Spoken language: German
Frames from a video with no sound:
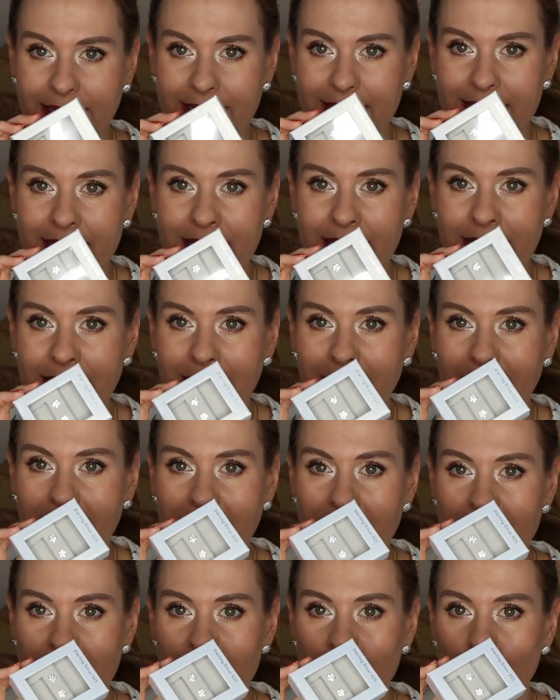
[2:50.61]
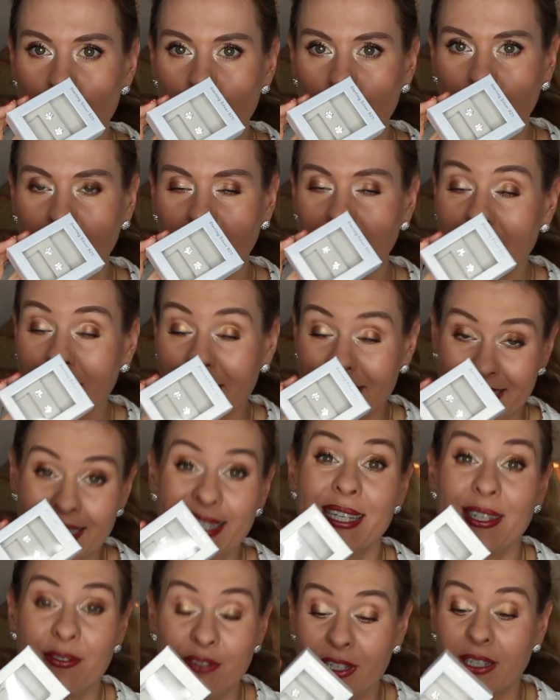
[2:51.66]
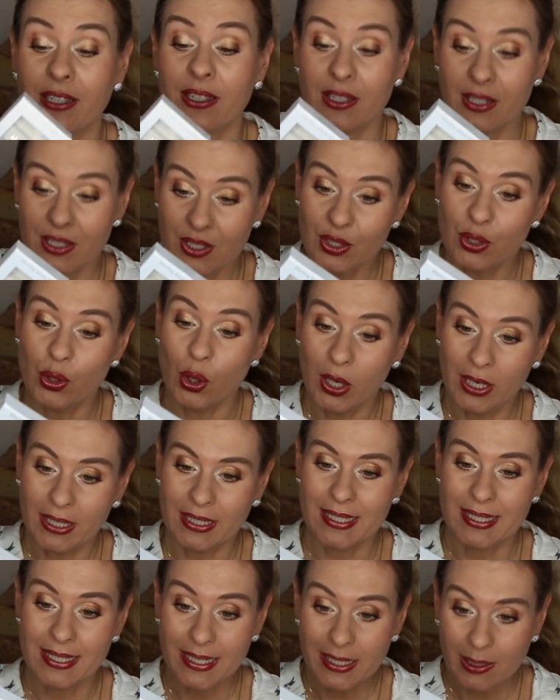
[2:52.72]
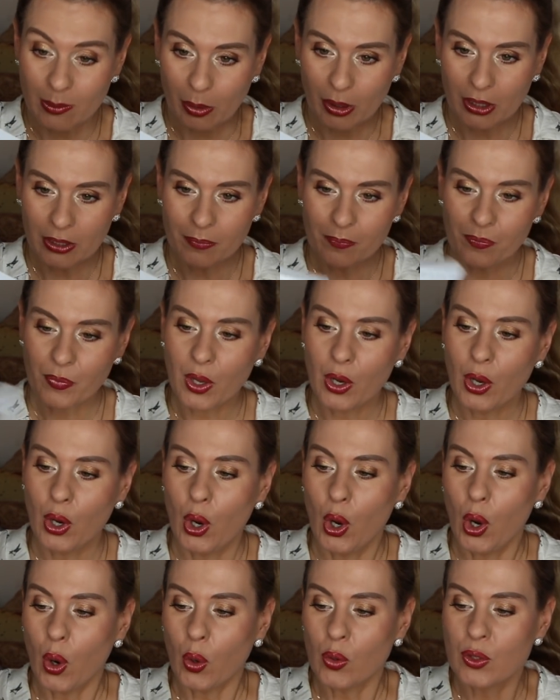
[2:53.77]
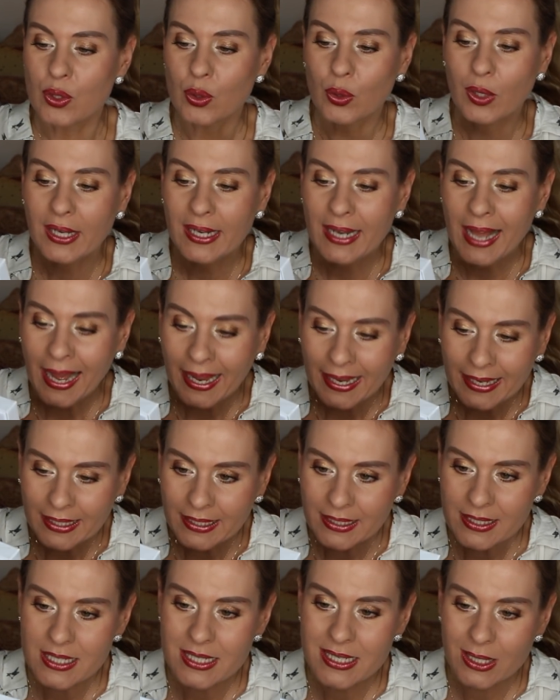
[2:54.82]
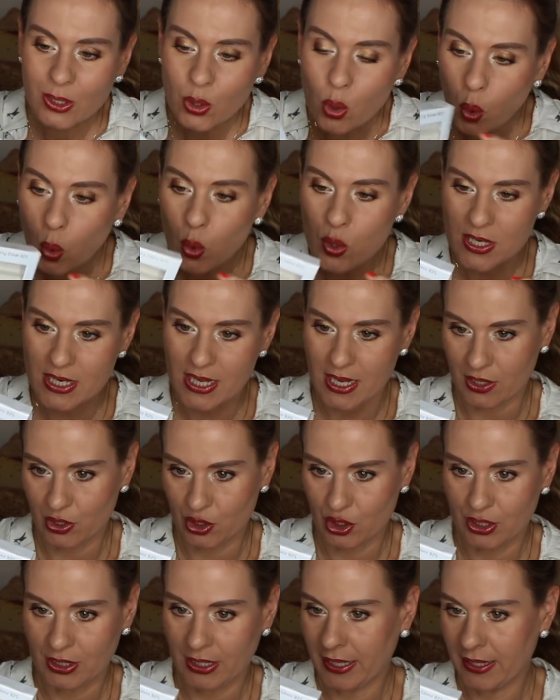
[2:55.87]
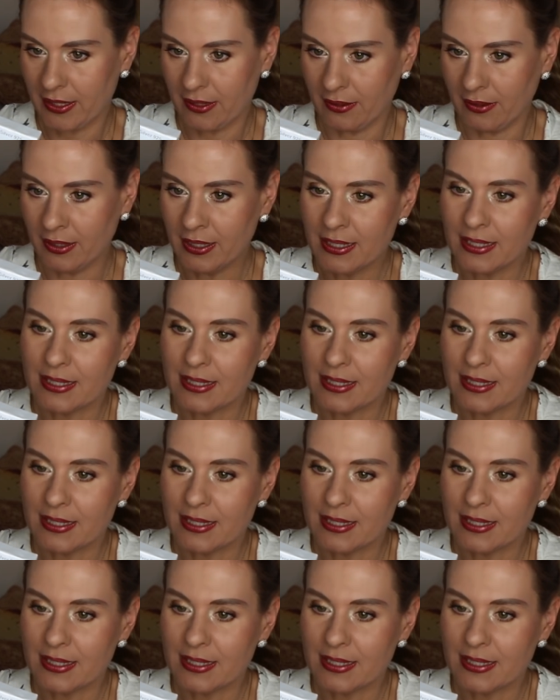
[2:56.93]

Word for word: Die sind in so wieder, das ist wieder Sterling Silber und so kleine Zirconia-Steine. Ne?